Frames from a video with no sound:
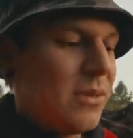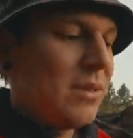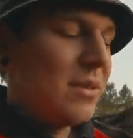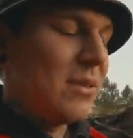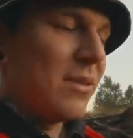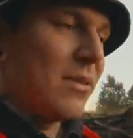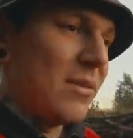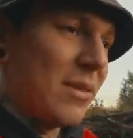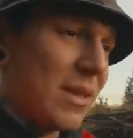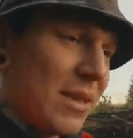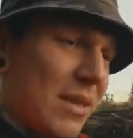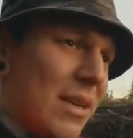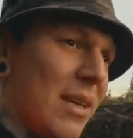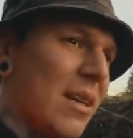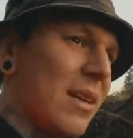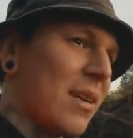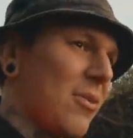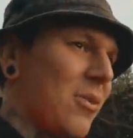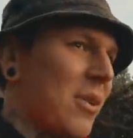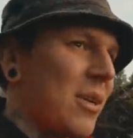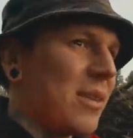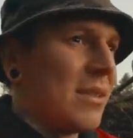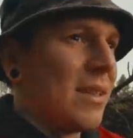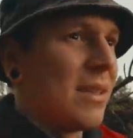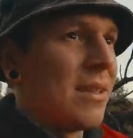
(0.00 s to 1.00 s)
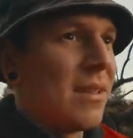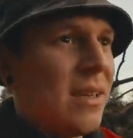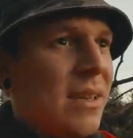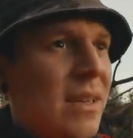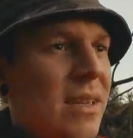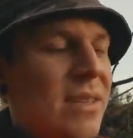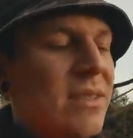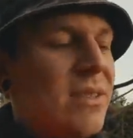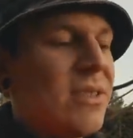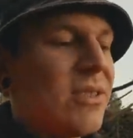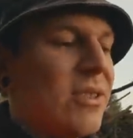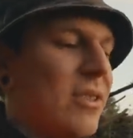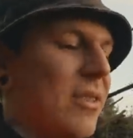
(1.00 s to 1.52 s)
Это такая аккуратная
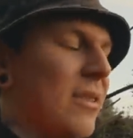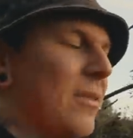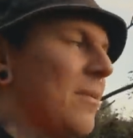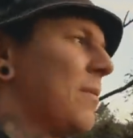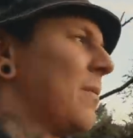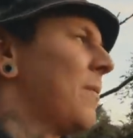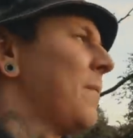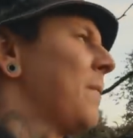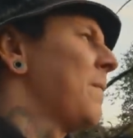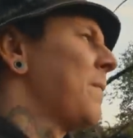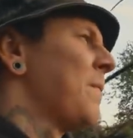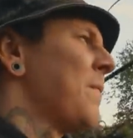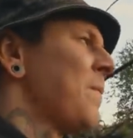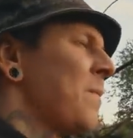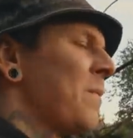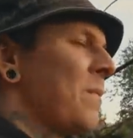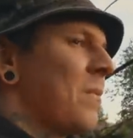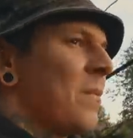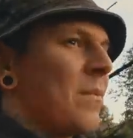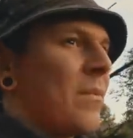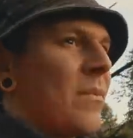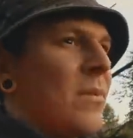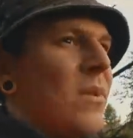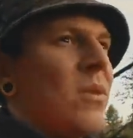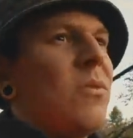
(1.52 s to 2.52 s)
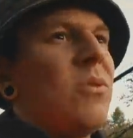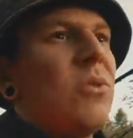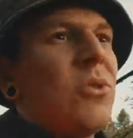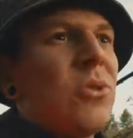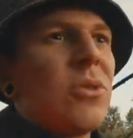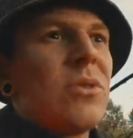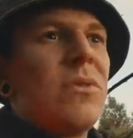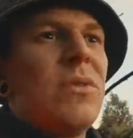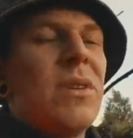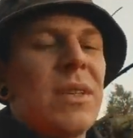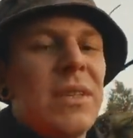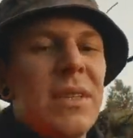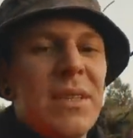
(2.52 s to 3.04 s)
нарезочка, ну
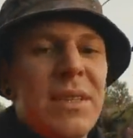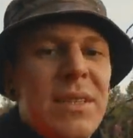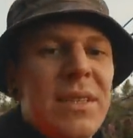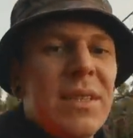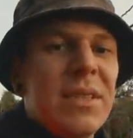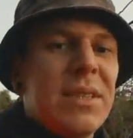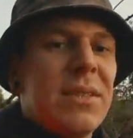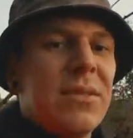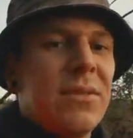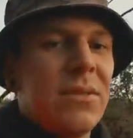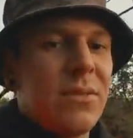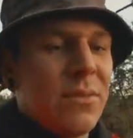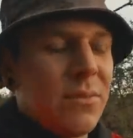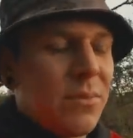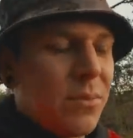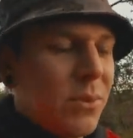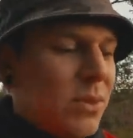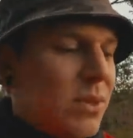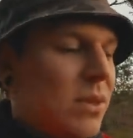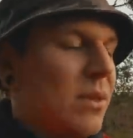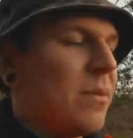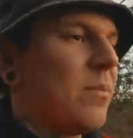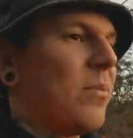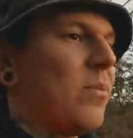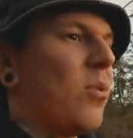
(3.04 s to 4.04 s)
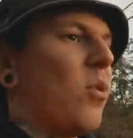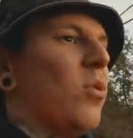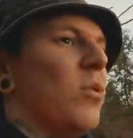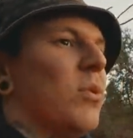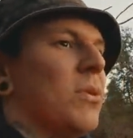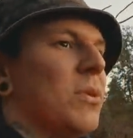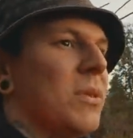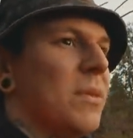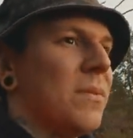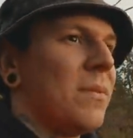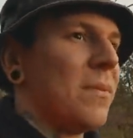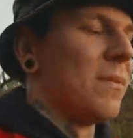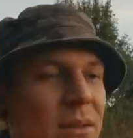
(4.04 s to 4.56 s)
ничего сверхъестественного, просто
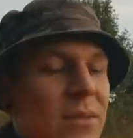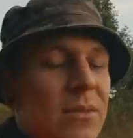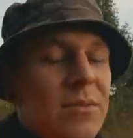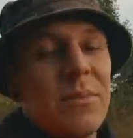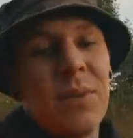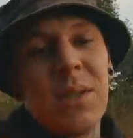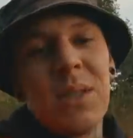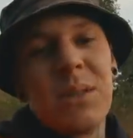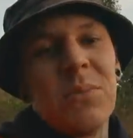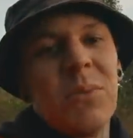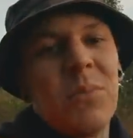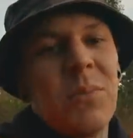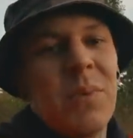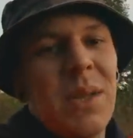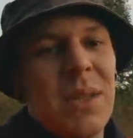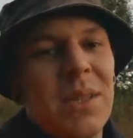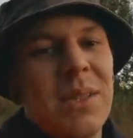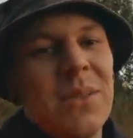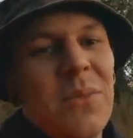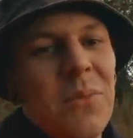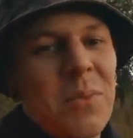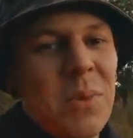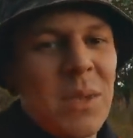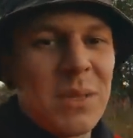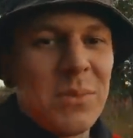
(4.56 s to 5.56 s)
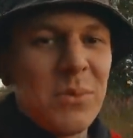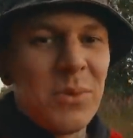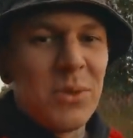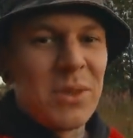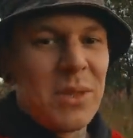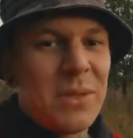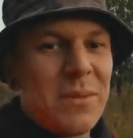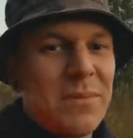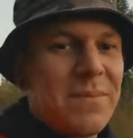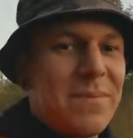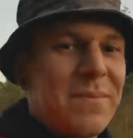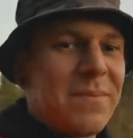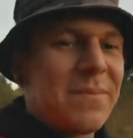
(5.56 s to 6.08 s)
бонус. Поэтому приятного
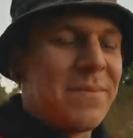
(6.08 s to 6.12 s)
просмотра.